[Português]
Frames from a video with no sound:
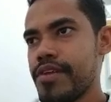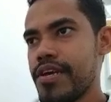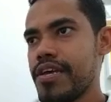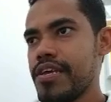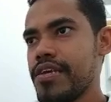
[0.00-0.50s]

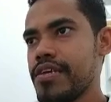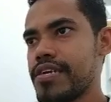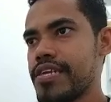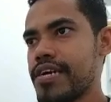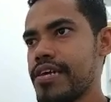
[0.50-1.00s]
em,
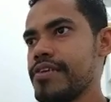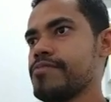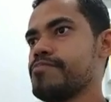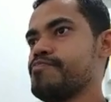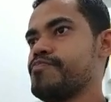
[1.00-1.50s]
clica
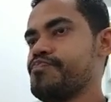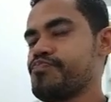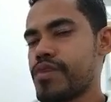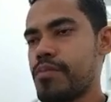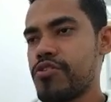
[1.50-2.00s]
em
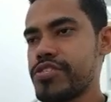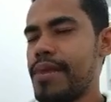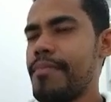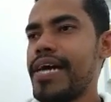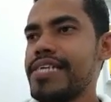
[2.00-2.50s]

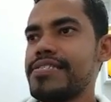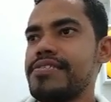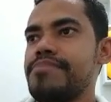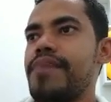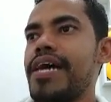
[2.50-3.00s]
mostrar
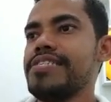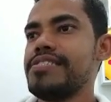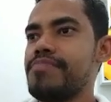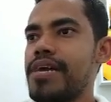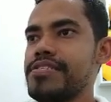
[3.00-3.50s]
mais,
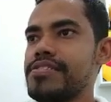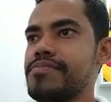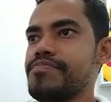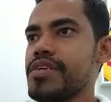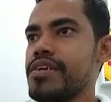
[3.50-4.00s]
mais, mais,
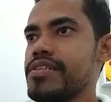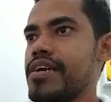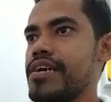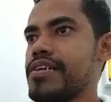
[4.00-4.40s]
né?